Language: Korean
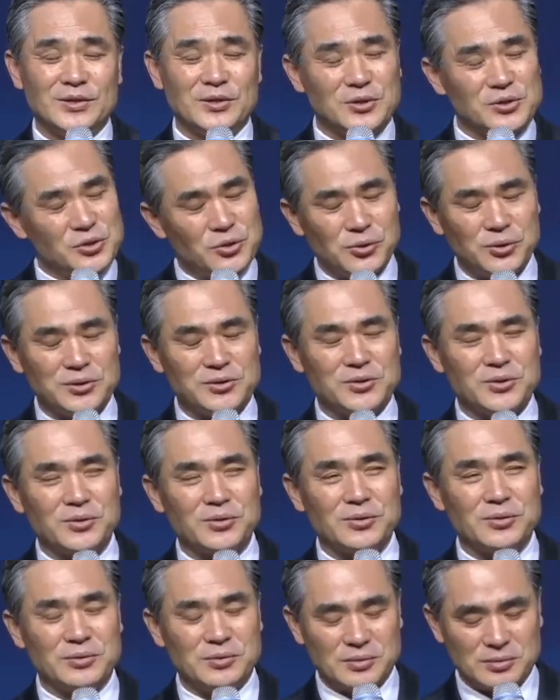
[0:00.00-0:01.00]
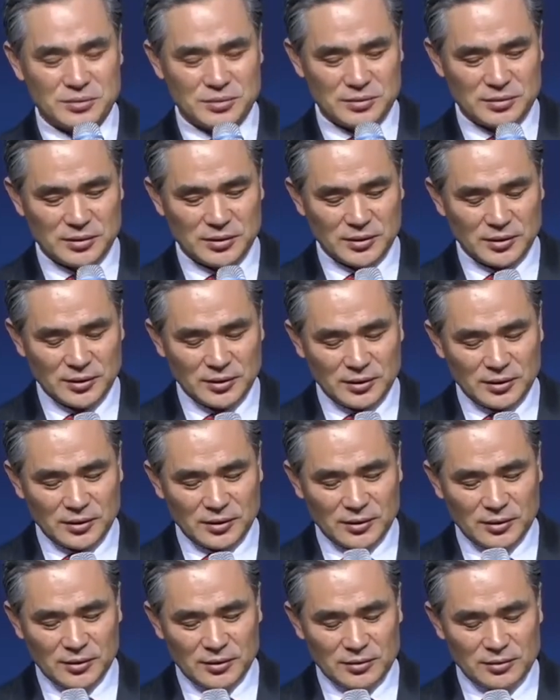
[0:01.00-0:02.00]
이렇게 전했어요.
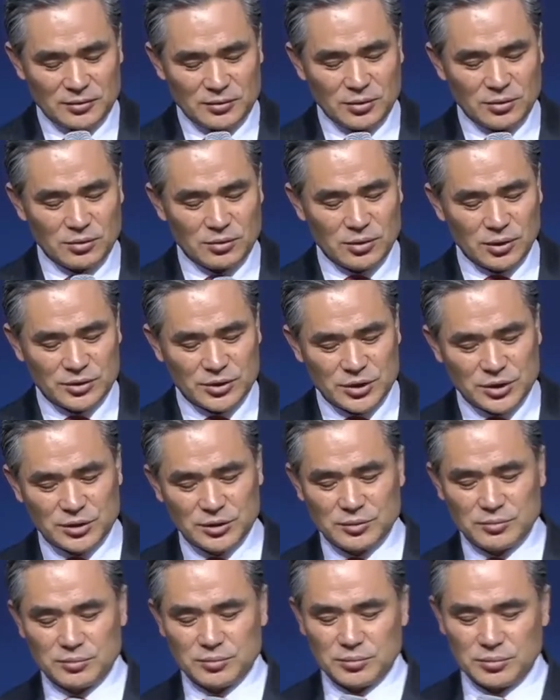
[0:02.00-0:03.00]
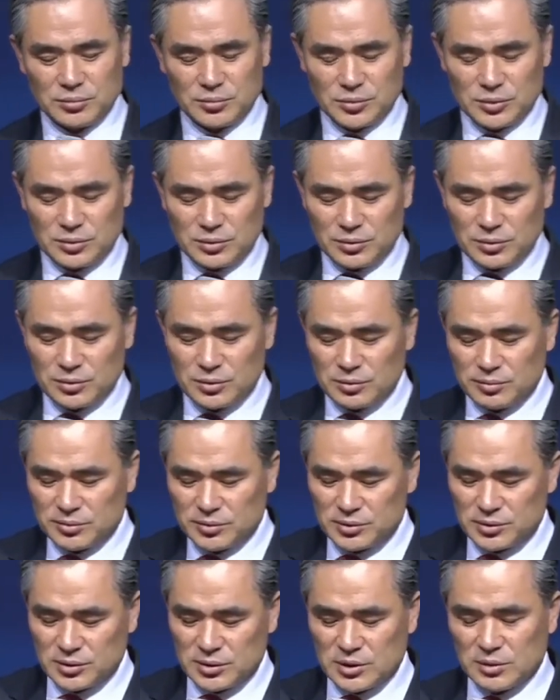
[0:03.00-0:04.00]
그러니까 지금
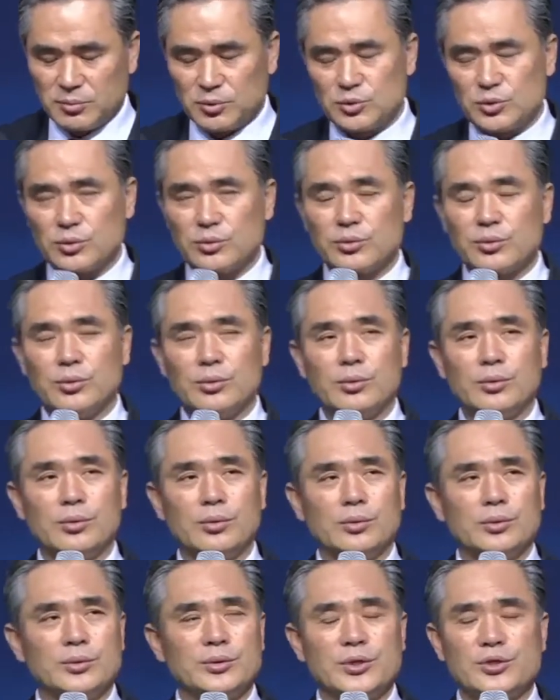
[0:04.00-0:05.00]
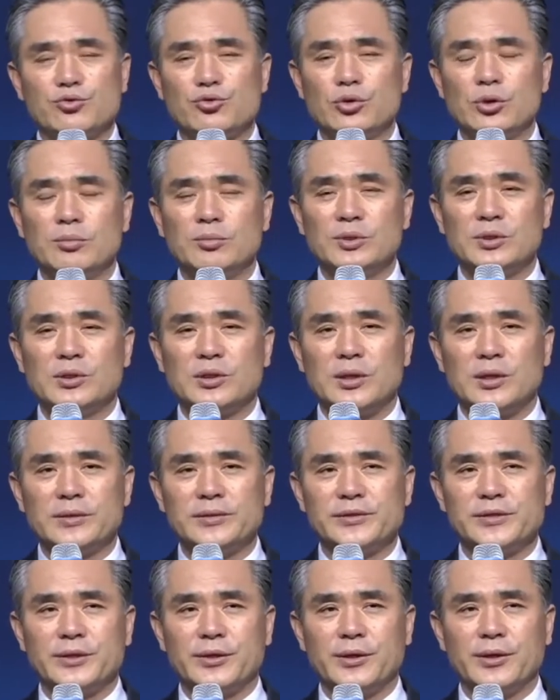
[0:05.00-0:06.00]
여러분 기본적으로 예수님은 그
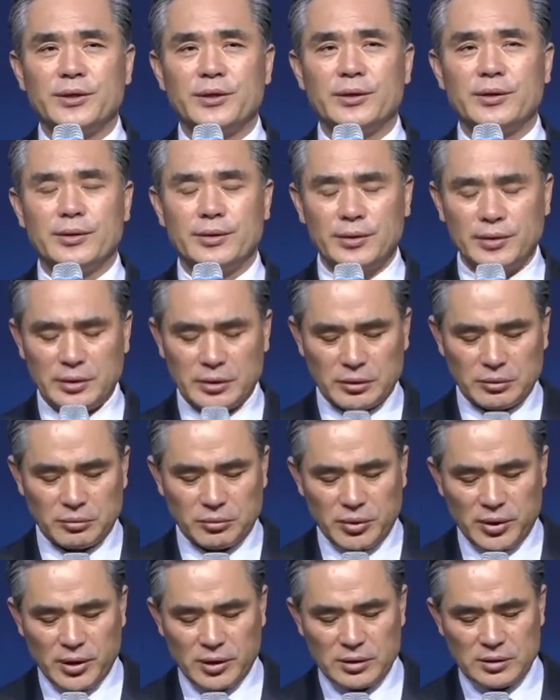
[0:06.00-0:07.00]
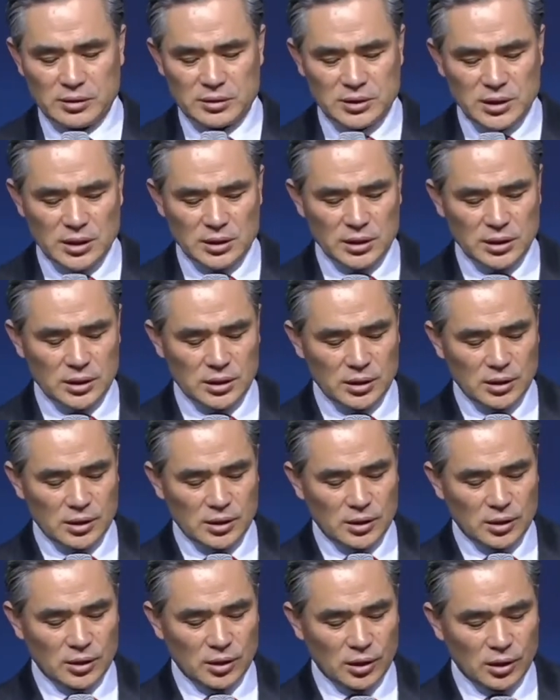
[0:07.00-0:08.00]
당시에 굉장히
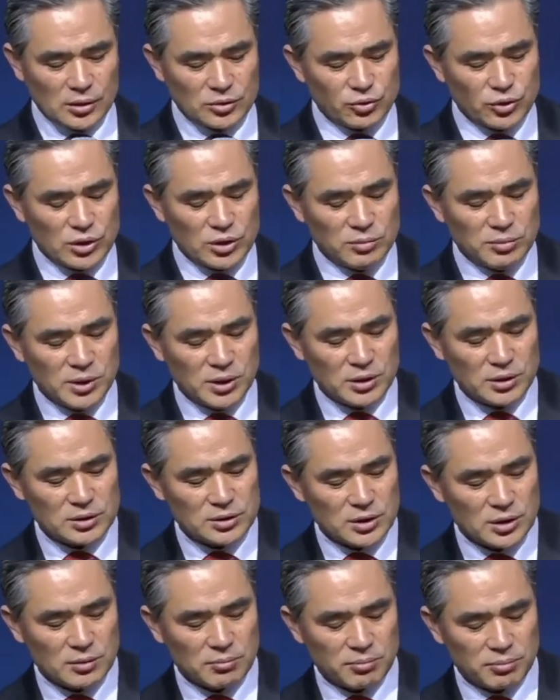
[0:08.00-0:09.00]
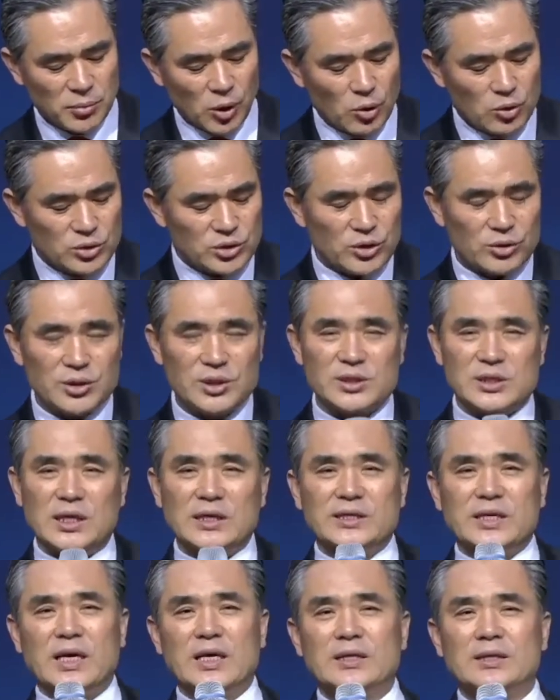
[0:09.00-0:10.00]
아주 이미 이제 명성이
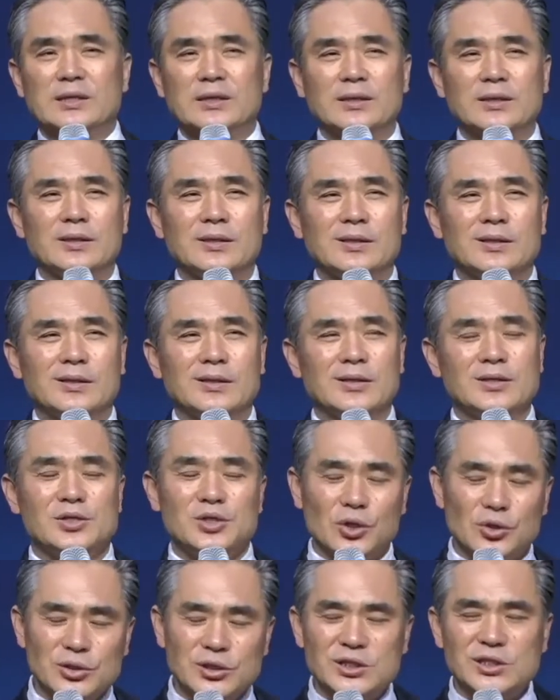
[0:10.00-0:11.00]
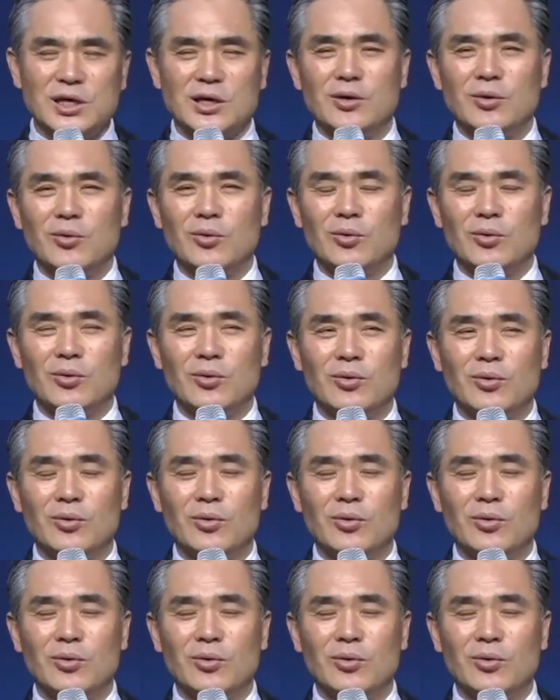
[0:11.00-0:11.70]
자자한 선지자요,